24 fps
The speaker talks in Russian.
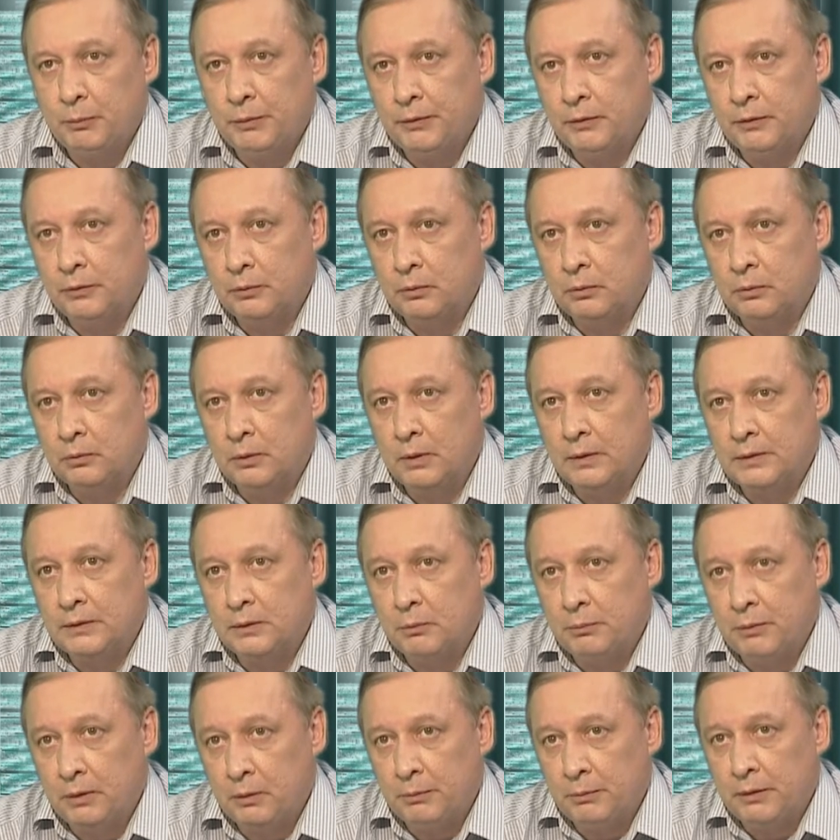на поддержку как
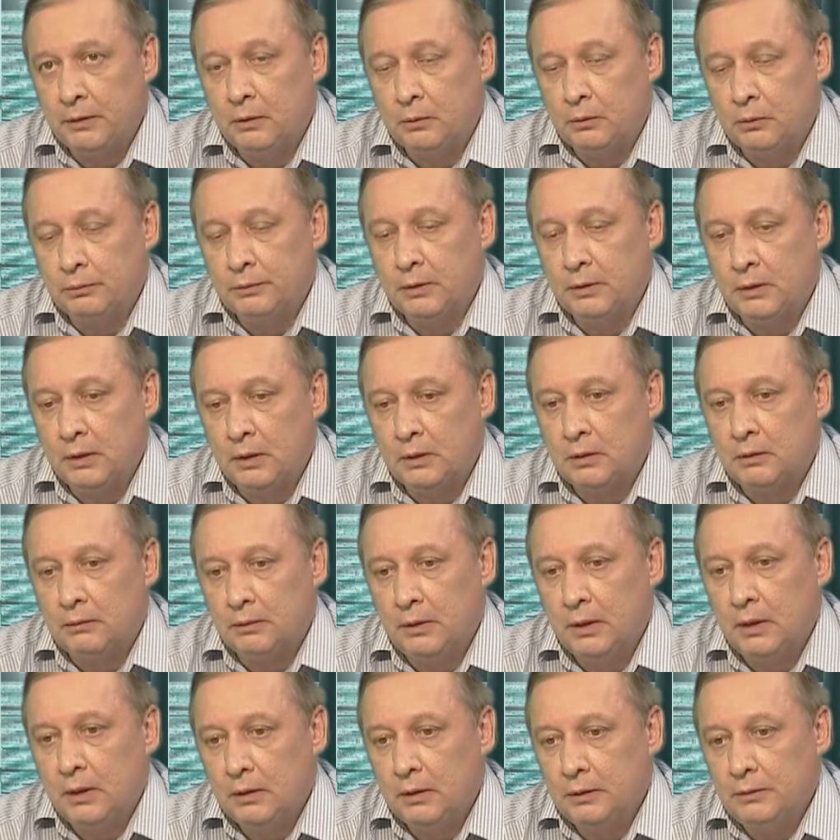за переподготовки
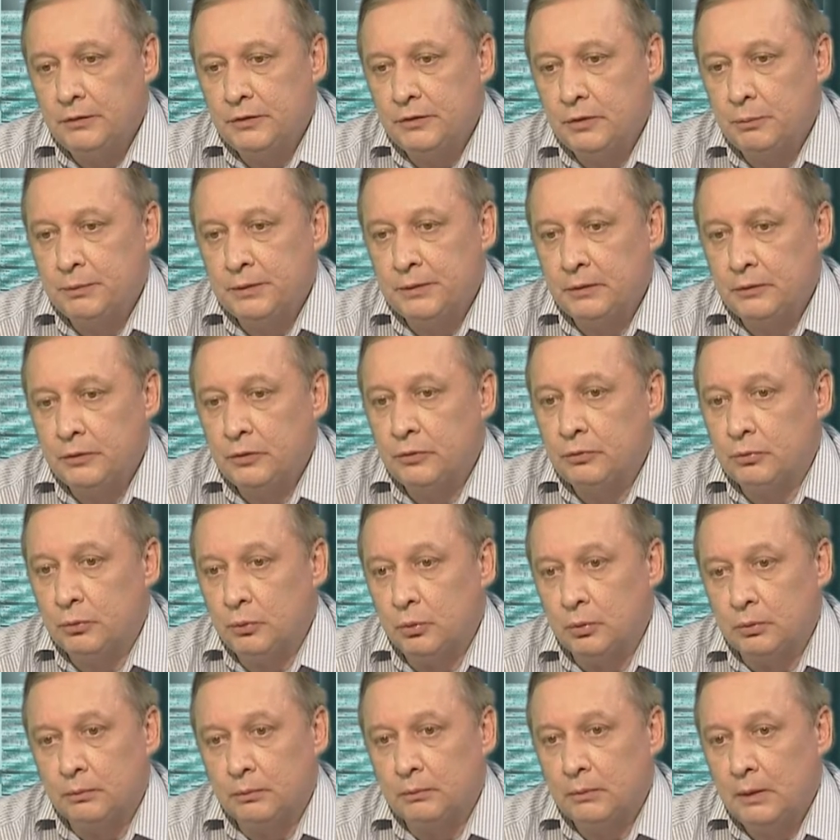кадров 250 тысяч
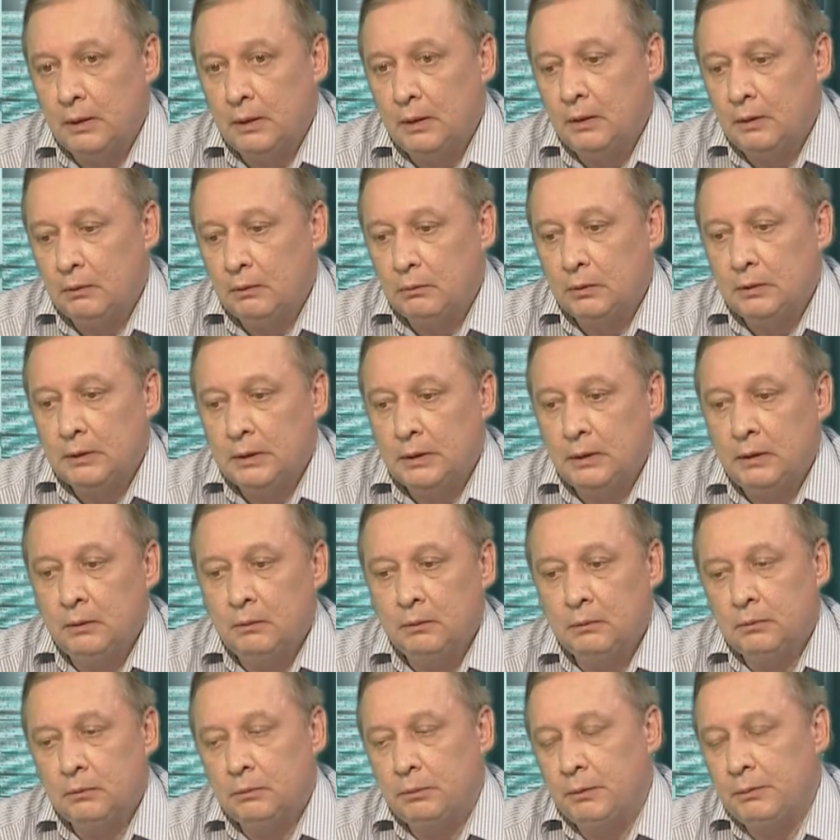в год. Вот
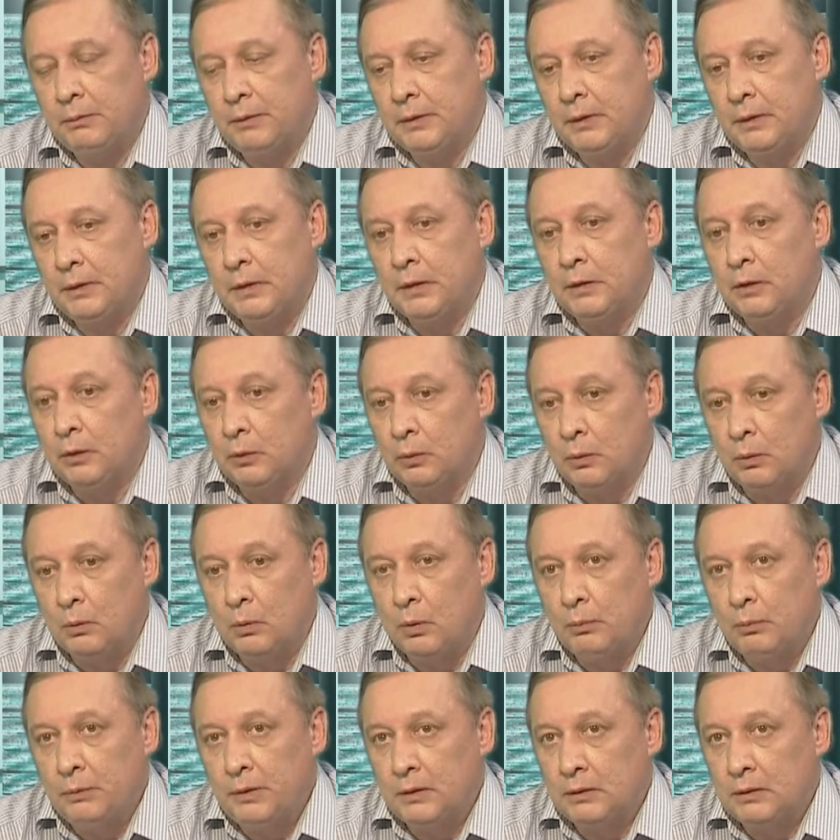такие вот примерно деньги. Но
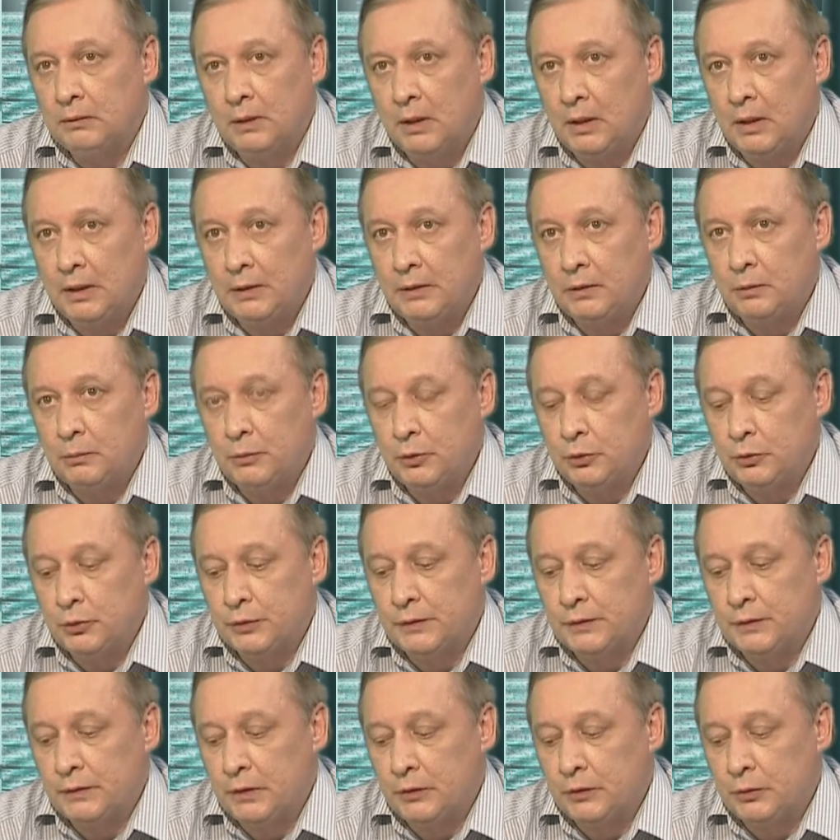кроме этого, я хотел бы
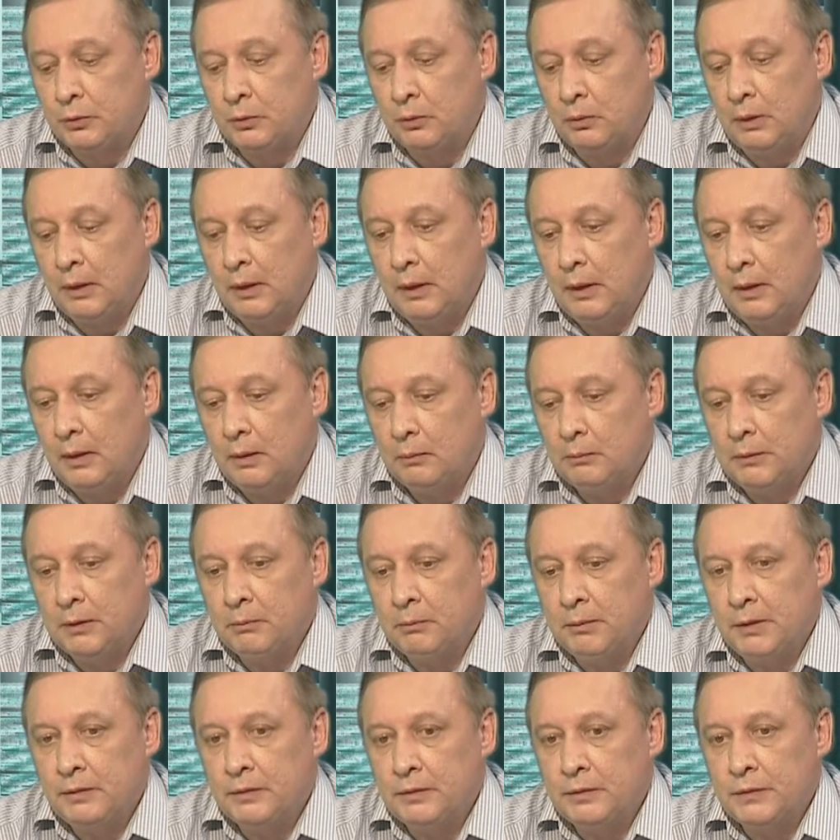еще сказать, что,
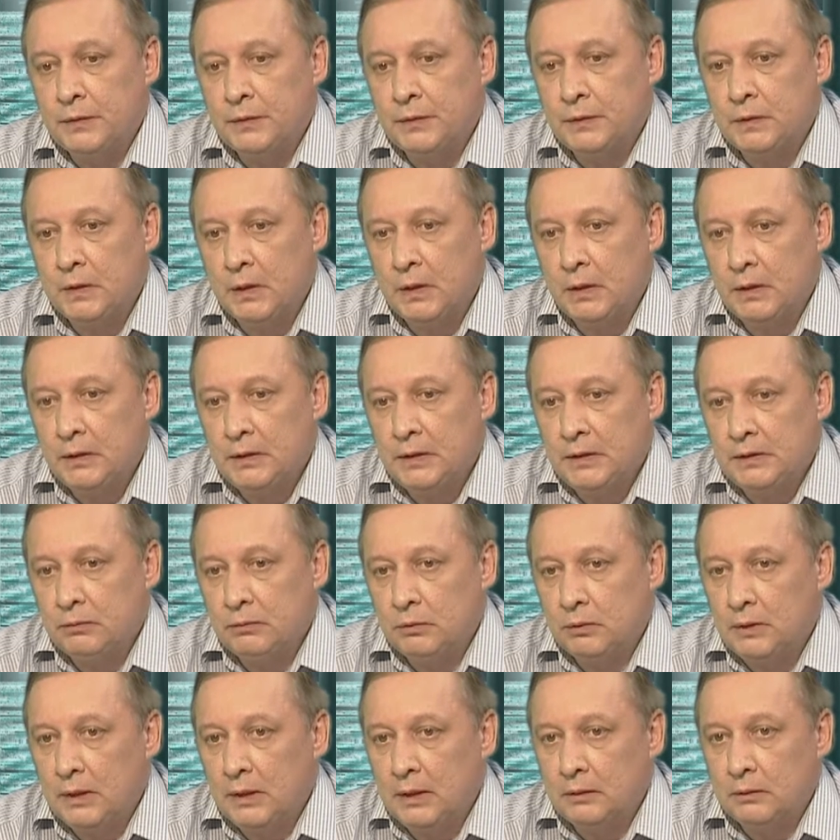понимаете, здесь
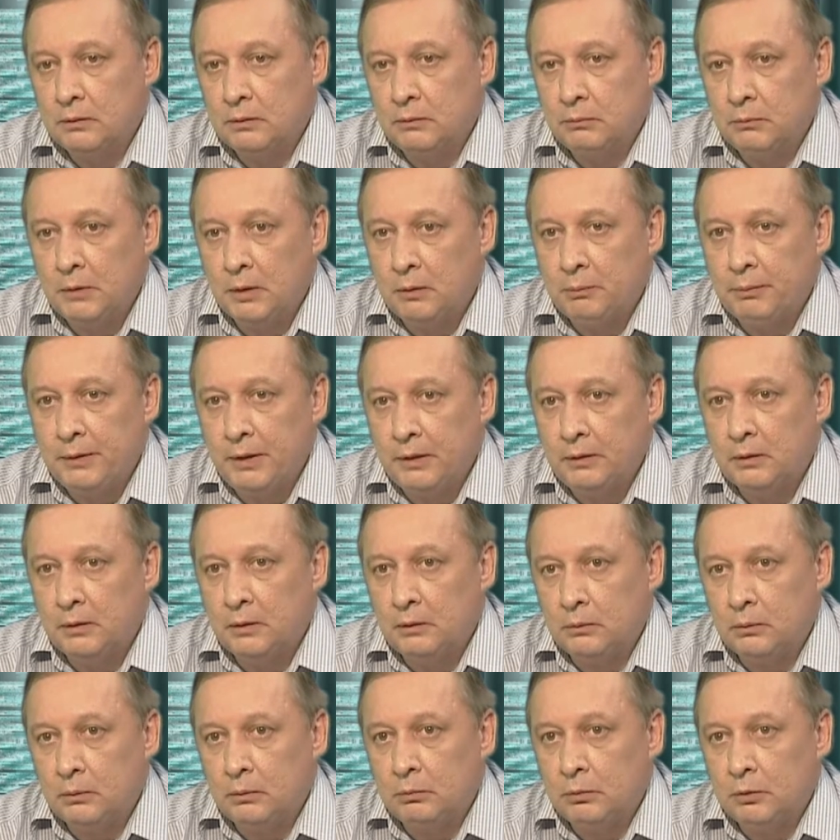есть вот ряд мероприятий,
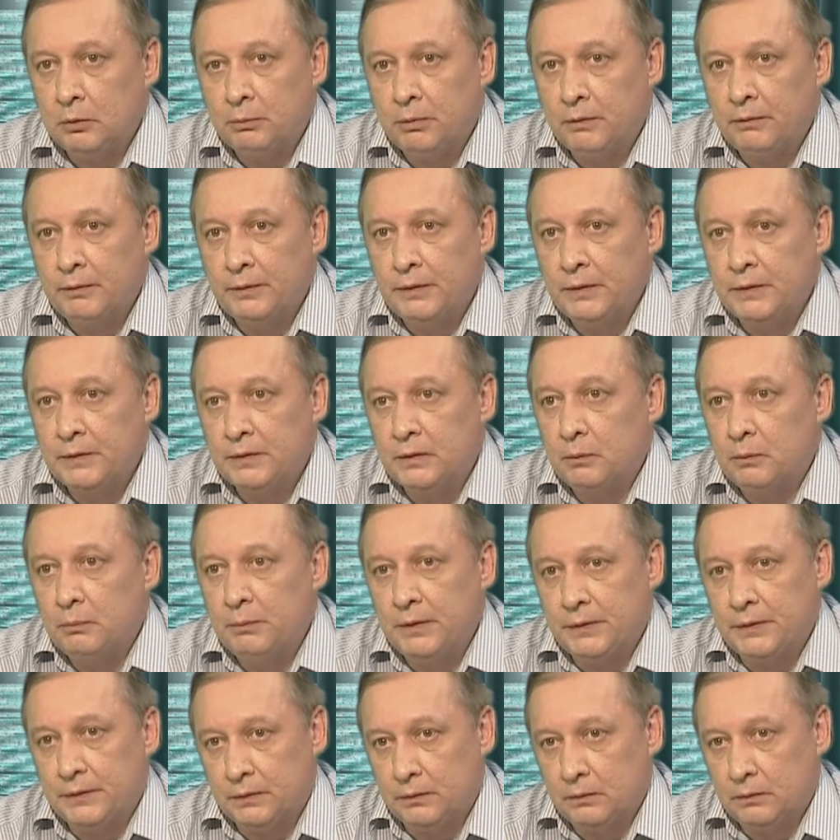которые будут проводиться
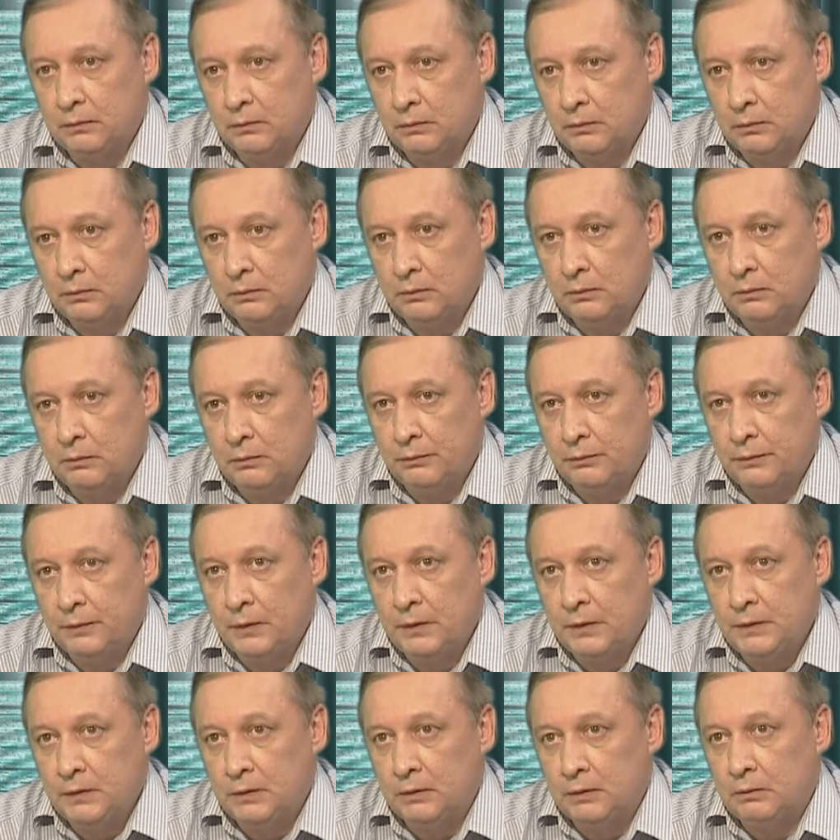без э,
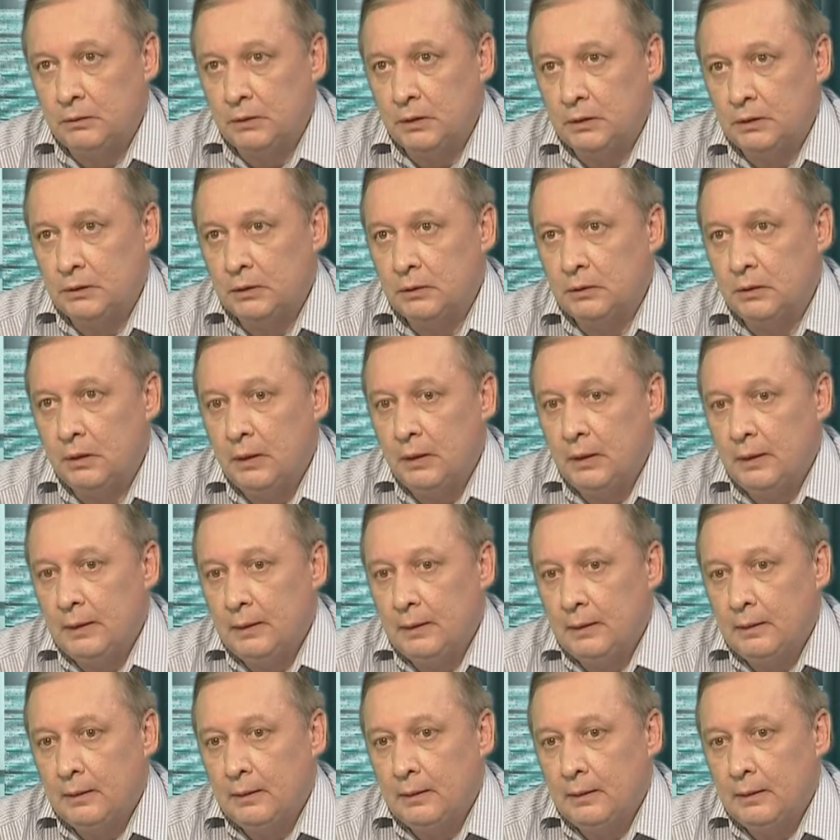финансирования. Это